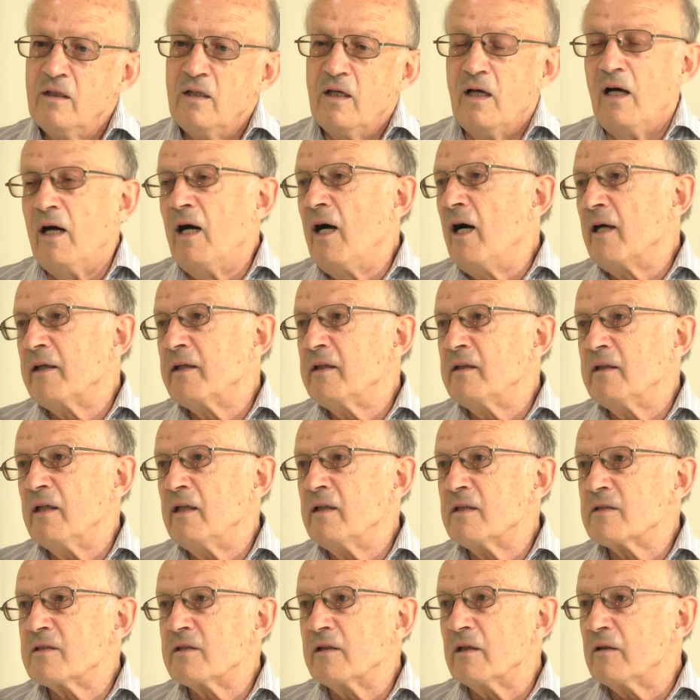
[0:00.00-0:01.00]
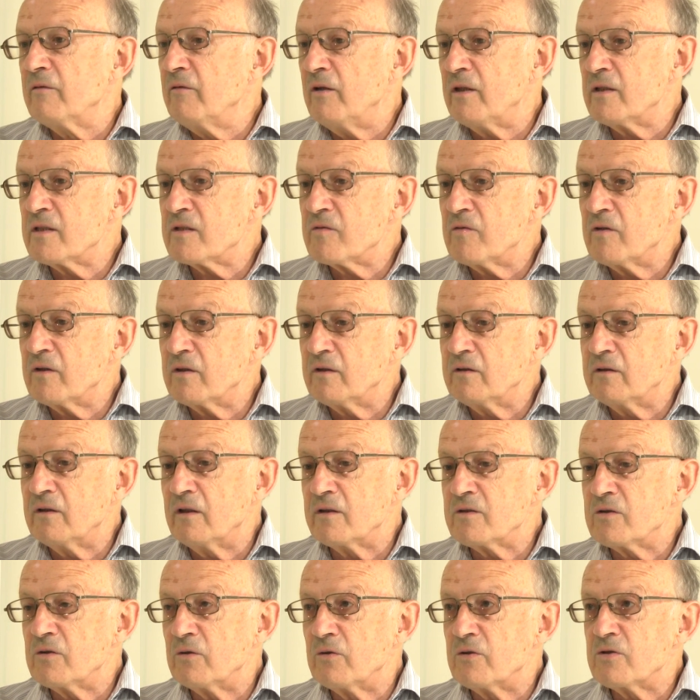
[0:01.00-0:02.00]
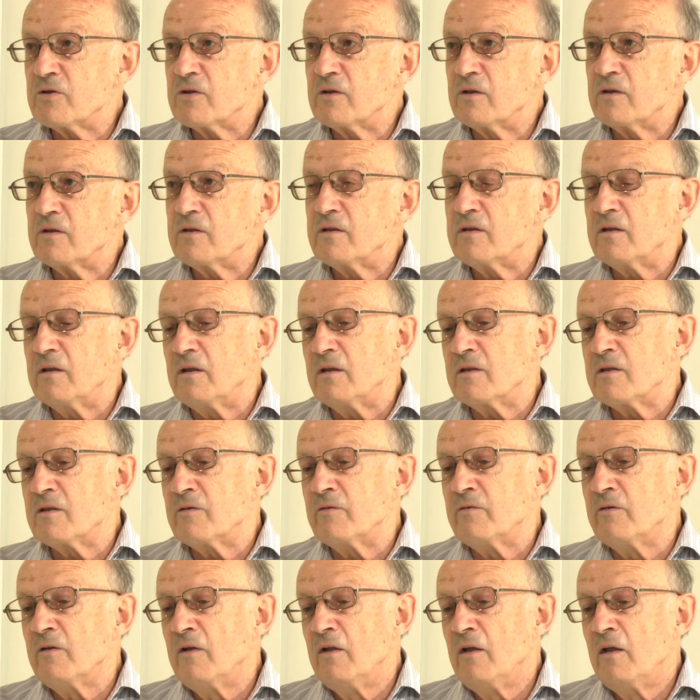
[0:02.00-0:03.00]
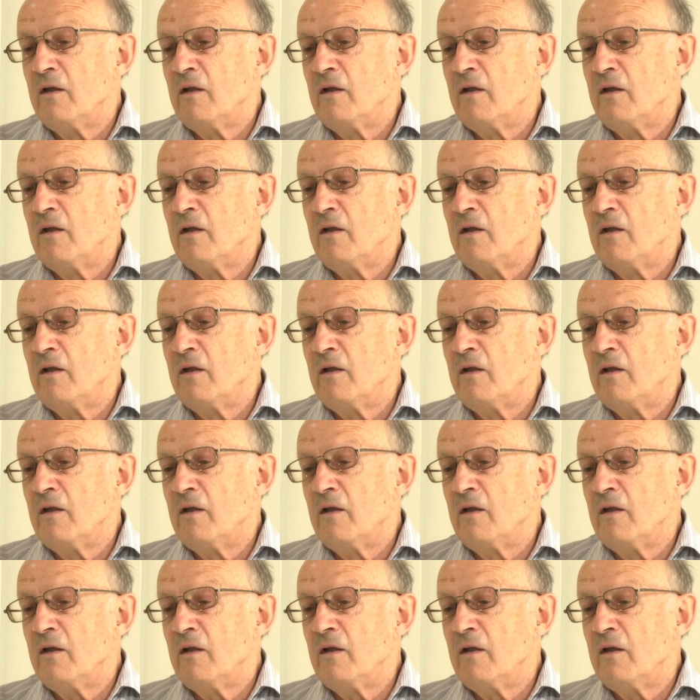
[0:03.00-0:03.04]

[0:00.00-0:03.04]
а Китай не скрывает своих долгосрочных интересов.